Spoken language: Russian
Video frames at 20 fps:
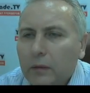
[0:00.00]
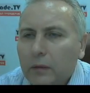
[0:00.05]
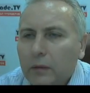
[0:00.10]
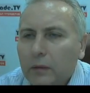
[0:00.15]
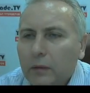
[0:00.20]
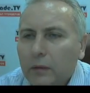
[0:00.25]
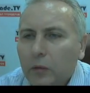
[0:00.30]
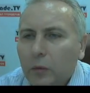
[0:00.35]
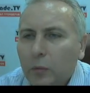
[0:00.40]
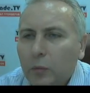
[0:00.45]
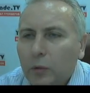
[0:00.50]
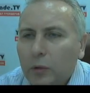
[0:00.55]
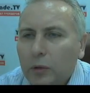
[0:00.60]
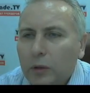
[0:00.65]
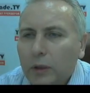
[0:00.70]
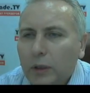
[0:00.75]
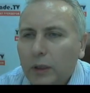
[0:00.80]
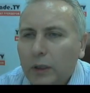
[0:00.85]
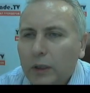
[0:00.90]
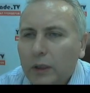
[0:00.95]
ну, после
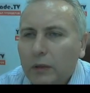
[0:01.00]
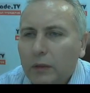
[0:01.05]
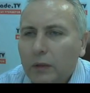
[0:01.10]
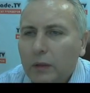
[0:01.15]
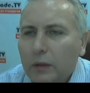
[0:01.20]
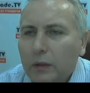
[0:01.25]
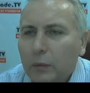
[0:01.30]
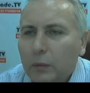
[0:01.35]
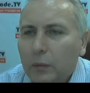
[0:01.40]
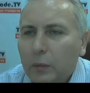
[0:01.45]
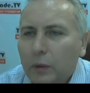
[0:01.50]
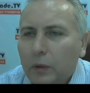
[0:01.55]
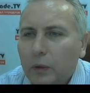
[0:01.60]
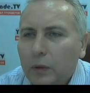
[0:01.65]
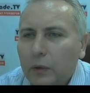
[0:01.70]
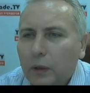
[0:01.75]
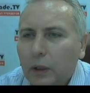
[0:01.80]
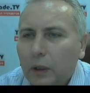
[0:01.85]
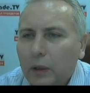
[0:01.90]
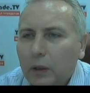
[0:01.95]
этого э,
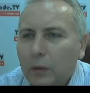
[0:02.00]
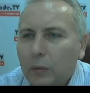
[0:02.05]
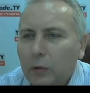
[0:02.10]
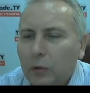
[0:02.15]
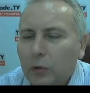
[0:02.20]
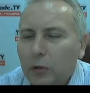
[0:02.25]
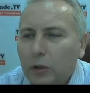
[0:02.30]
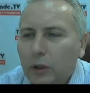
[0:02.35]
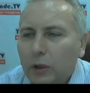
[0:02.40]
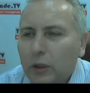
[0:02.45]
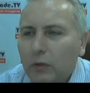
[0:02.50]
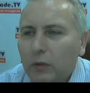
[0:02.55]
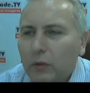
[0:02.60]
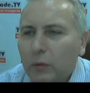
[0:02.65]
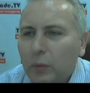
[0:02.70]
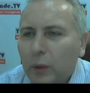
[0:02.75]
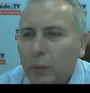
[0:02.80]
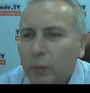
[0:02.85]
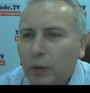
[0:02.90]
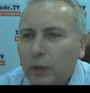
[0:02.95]
так немножко нефть
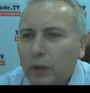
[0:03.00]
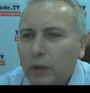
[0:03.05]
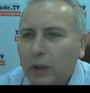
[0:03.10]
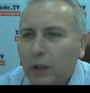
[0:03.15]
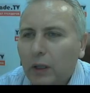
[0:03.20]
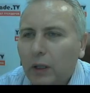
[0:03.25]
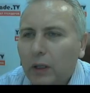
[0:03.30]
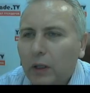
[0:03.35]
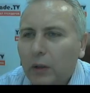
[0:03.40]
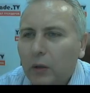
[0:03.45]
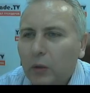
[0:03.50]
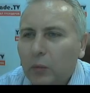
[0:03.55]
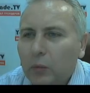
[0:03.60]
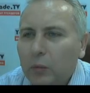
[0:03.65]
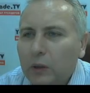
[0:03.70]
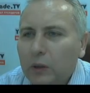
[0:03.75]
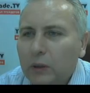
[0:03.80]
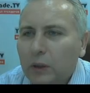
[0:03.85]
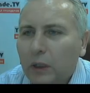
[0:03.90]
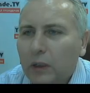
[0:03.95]
приподняли, но
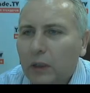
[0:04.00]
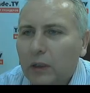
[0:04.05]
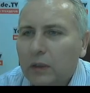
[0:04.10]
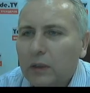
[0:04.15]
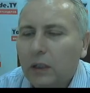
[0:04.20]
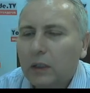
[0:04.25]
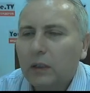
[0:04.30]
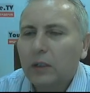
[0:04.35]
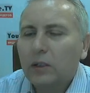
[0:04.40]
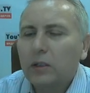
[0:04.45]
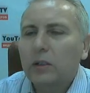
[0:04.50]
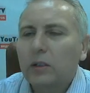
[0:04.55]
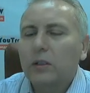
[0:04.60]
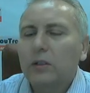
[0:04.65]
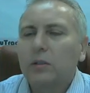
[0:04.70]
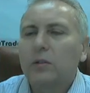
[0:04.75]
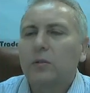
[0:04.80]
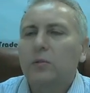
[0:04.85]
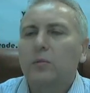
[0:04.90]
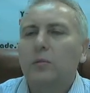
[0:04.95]
быстро достаточно
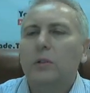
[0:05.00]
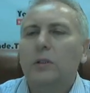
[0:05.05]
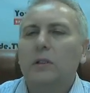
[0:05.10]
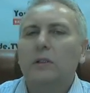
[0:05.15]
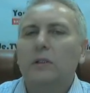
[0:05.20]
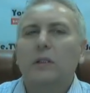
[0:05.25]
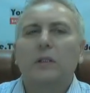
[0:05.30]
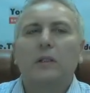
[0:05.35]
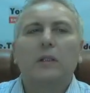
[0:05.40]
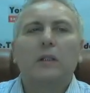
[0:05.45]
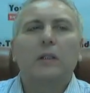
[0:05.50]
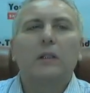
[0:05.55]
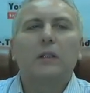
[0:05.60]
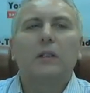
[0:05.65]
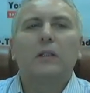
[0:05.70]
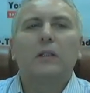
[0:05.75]
сдулась она, да?